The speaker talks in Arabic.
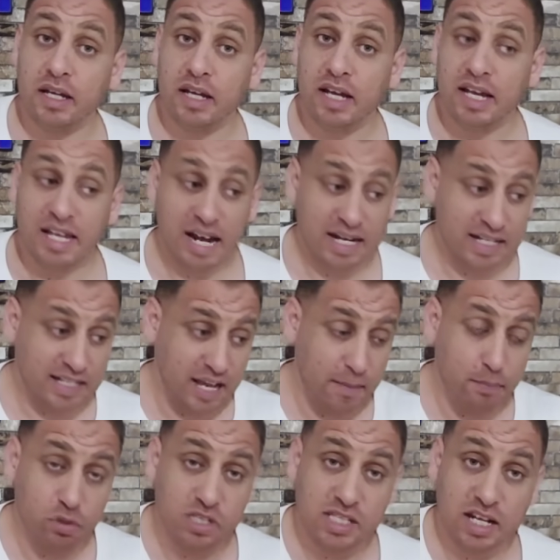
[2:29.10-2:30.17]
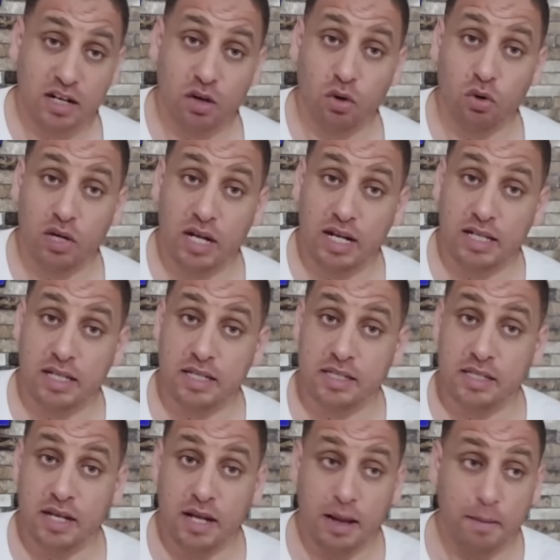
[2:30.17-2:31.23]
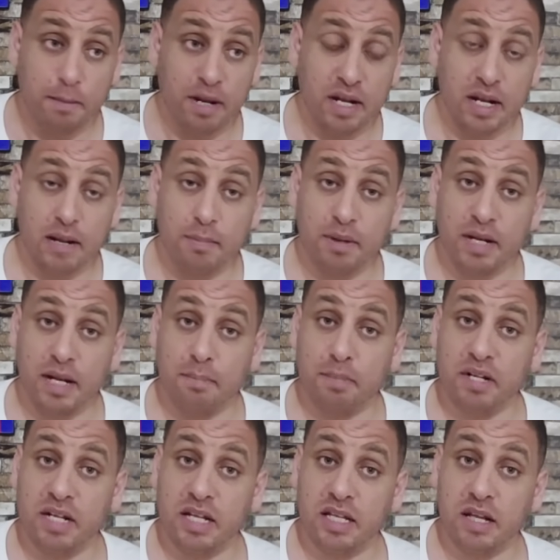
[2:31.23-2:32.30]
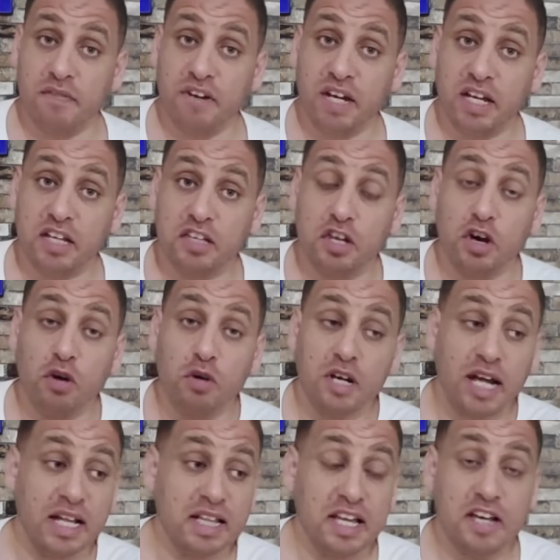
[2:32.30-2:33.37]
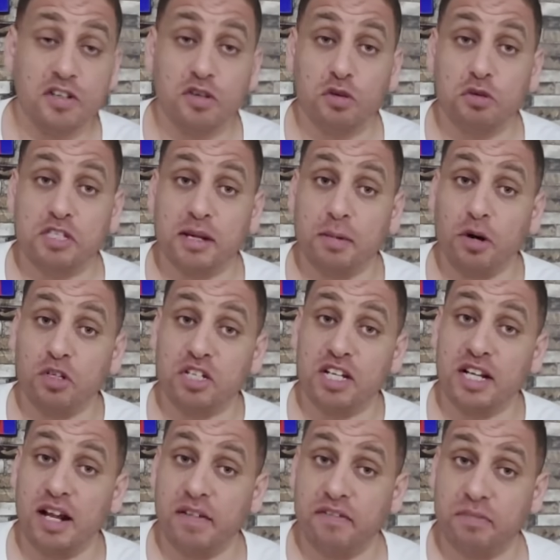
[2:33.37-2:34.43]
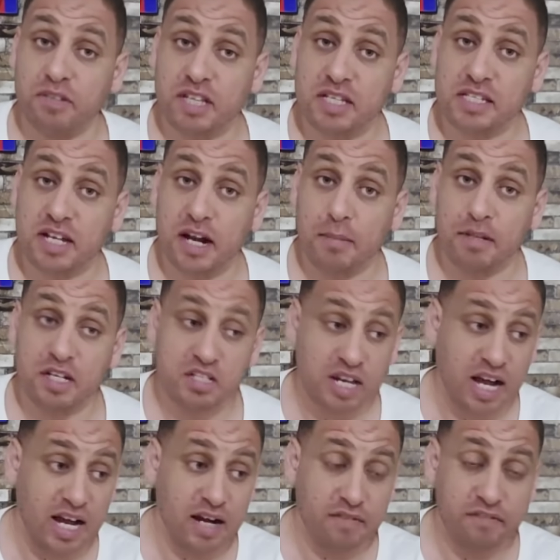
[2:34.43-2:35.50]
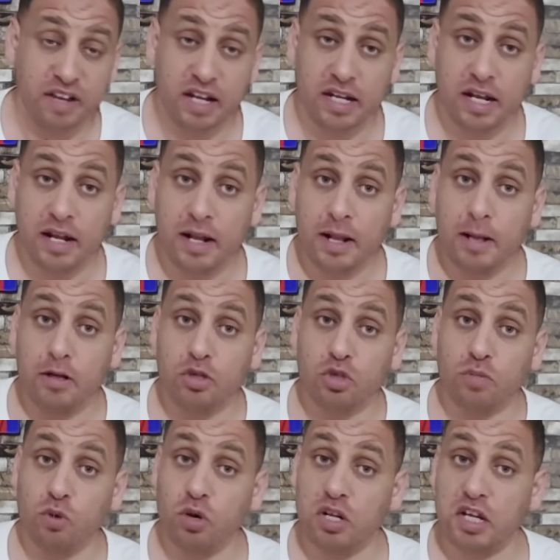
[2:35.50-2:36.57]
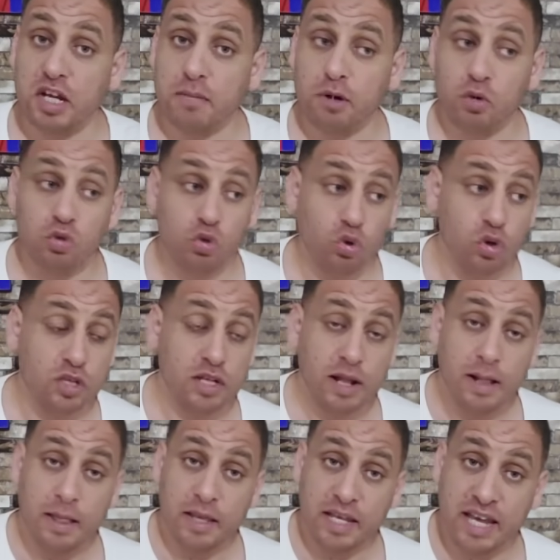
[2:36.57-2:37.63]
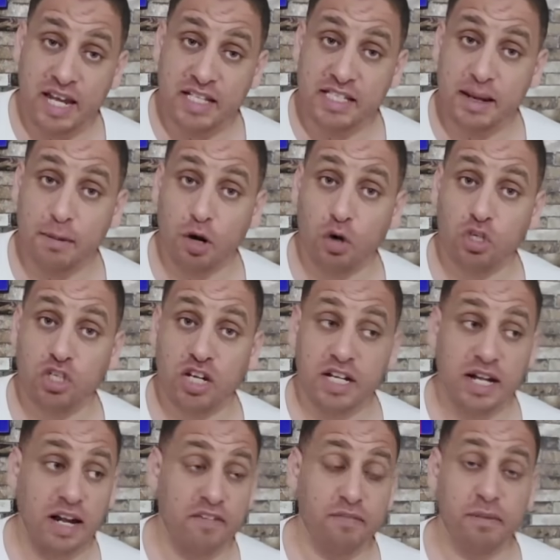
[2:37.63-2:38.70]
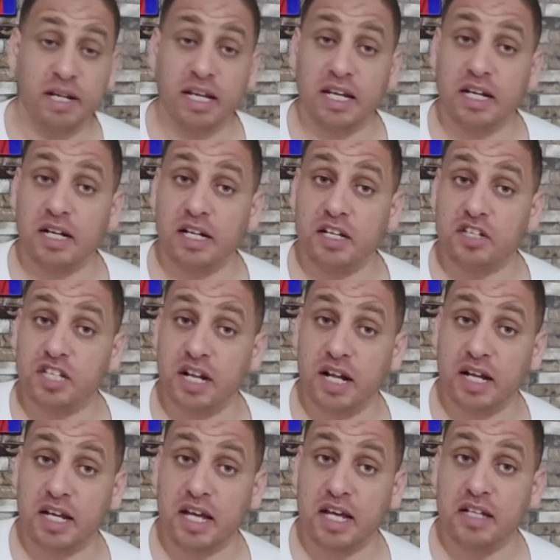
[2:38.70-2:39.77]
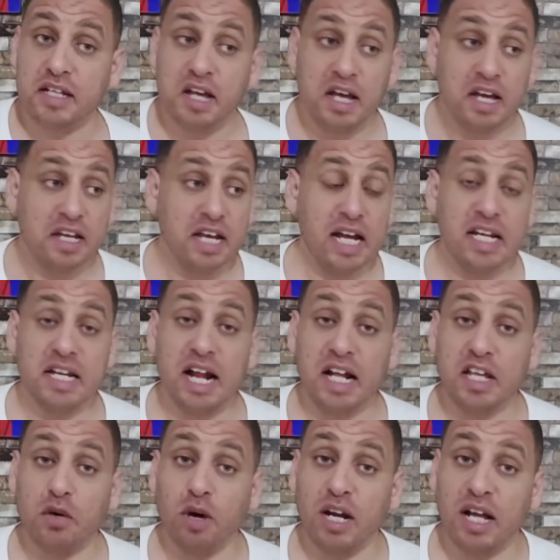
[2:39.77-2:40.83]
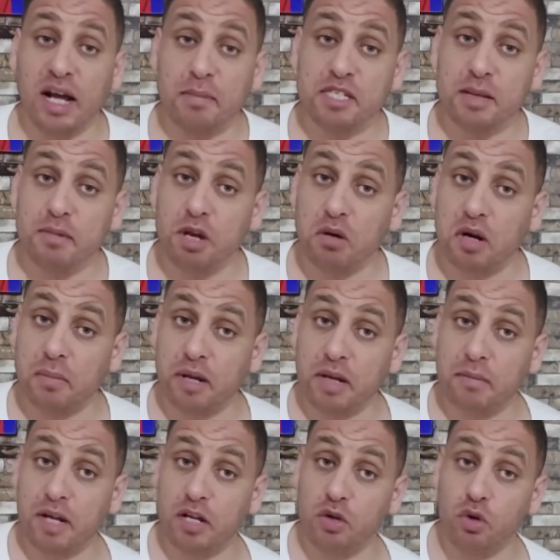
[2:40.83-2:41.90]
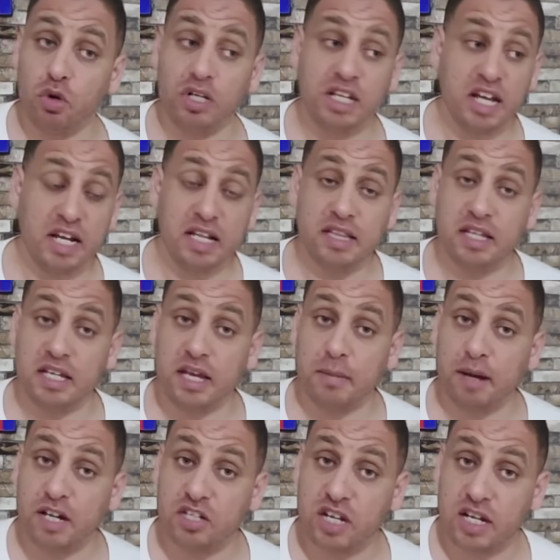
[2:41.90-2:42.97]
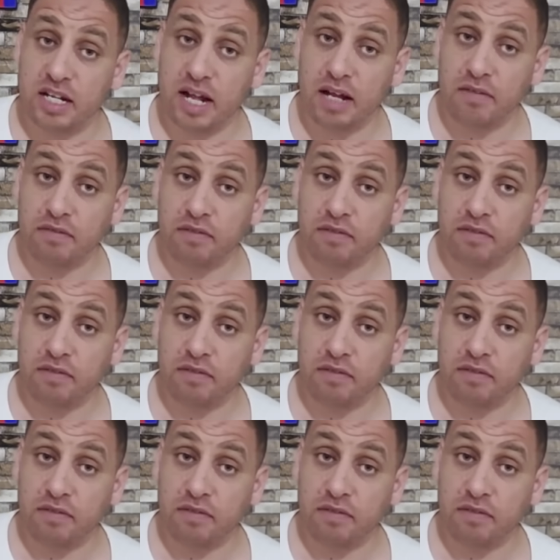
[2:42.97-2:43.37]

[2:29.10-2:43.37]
يعني تحبوا تصلحوا رادس بال بال بالنادي الافريقي هو قداش هو 27000 تذكره مانيش عارف انا الجمهور كان موجود كان 27000 من غير الاشتراكات يعني نحكيو على 540 مليون كان التيكي ب 20000